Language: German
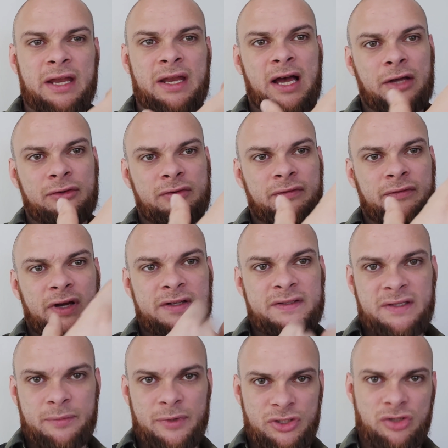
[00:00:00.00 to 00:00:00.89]
eine Art und
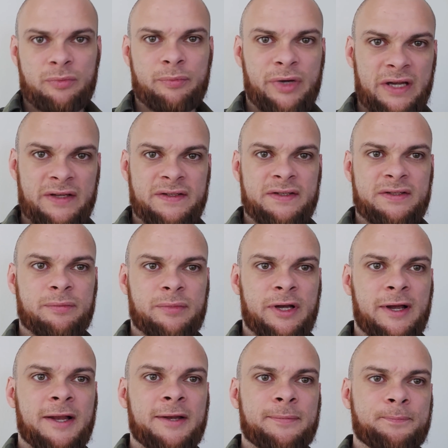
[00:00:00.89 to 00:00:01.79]
Weise, die Menschen bei sich zu
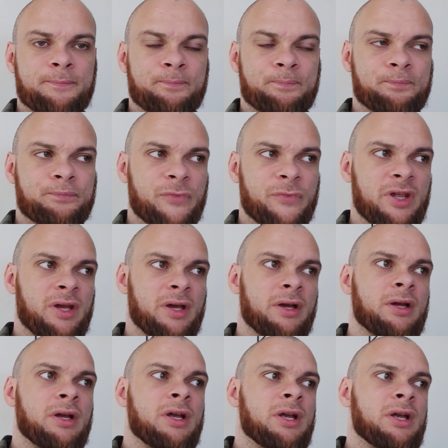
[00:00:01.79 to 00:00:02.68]
behalten.
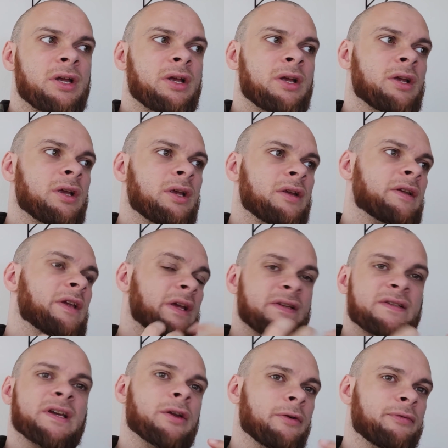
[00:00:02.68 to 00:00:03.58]
Ja gehe
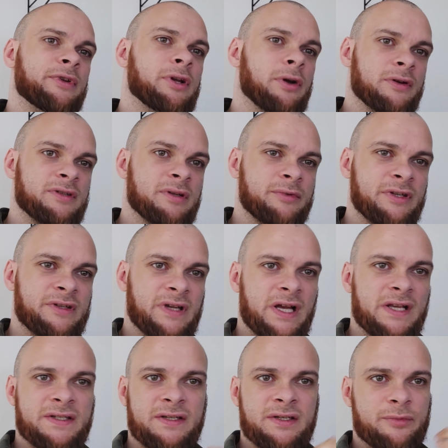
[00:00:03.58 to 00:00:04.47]
jetzt gerade auf die grausamen
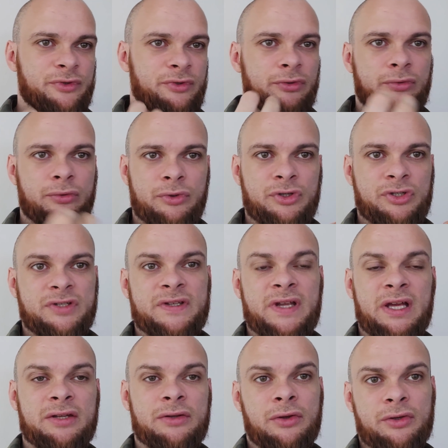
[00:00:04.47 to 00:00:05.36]
Details an die psychologischen
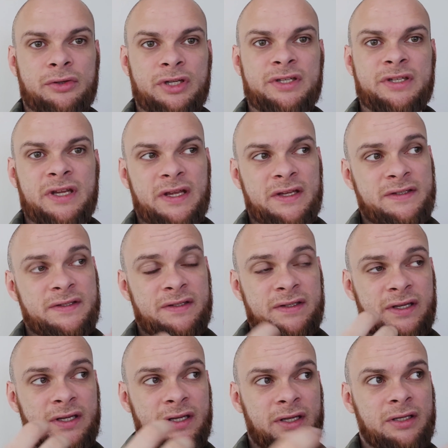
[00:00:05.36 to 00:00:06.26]
Sachen noch nicht. Er ist
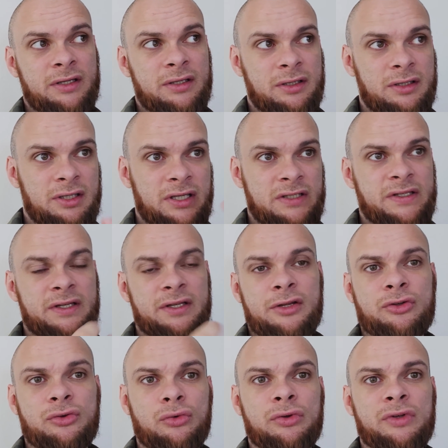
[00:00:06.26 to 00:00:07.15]
in seiner Kindheit, in
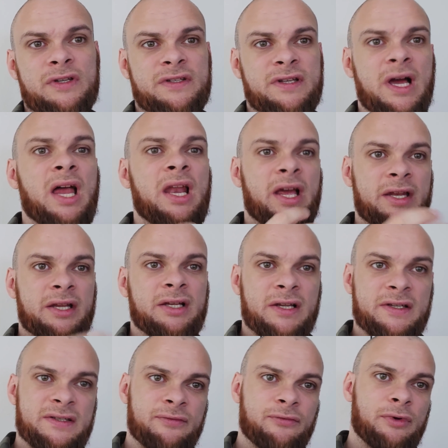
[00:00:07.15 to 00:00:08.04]
seiner Jugend ist er alleine
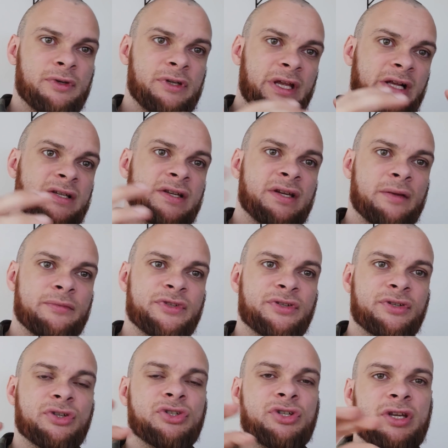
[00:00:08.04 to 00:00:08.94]
gelassen worden, die Eltern haben
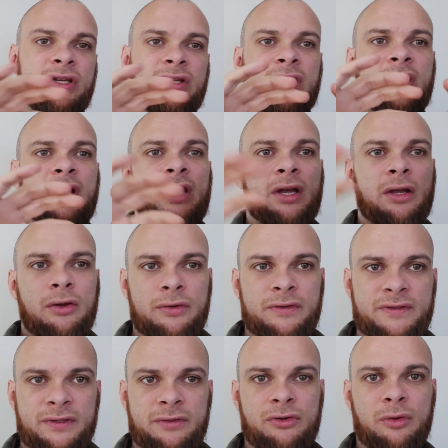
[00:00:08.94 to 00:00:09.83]
sich geschieden
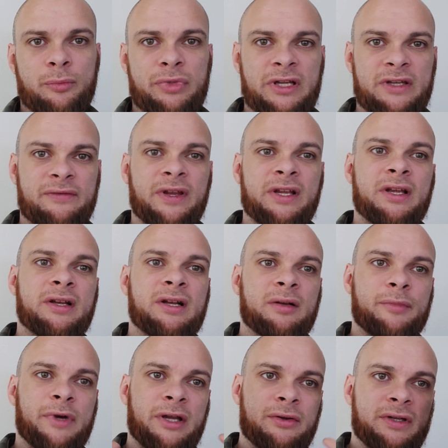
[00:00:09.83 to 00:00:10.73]
und sind komplett
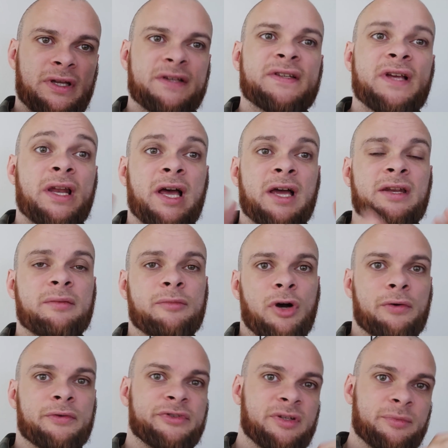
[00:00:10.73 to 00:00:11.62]
weggegangen beide und er ist alleine
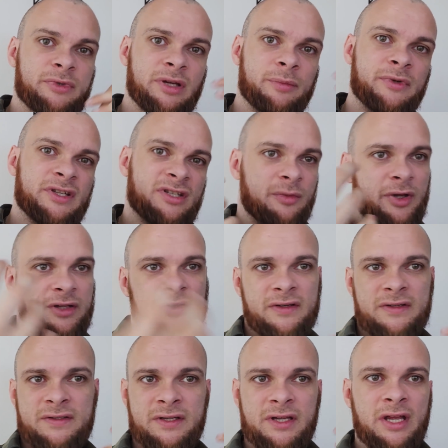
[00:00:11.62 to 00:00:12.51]
im Haus geblieben. Deshalb hat
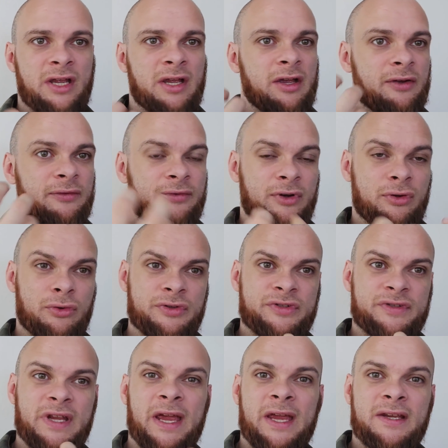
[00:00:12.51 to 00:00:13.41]
er diese
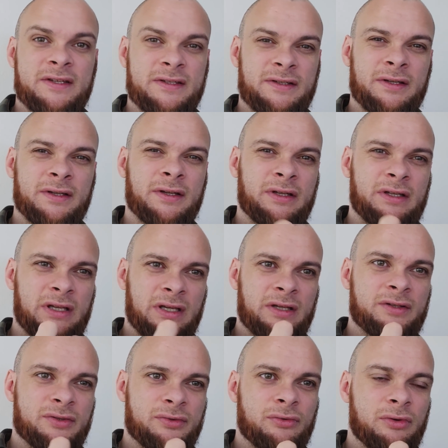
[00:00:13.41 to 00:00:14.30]
Verlustängste, die
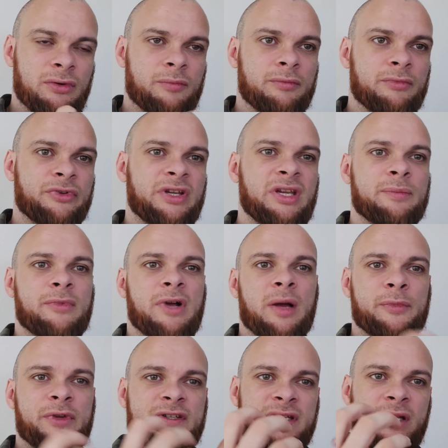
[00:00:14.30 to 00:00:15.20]
ihn so umtrieben
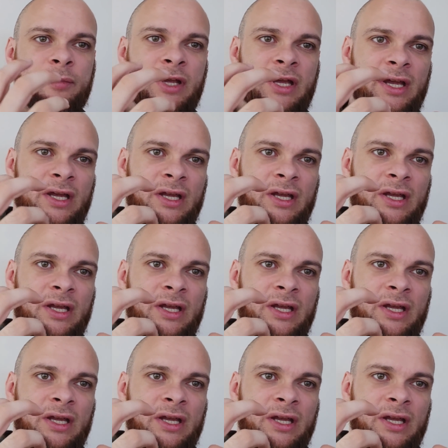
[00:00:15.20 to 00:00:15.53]
haben, deshalb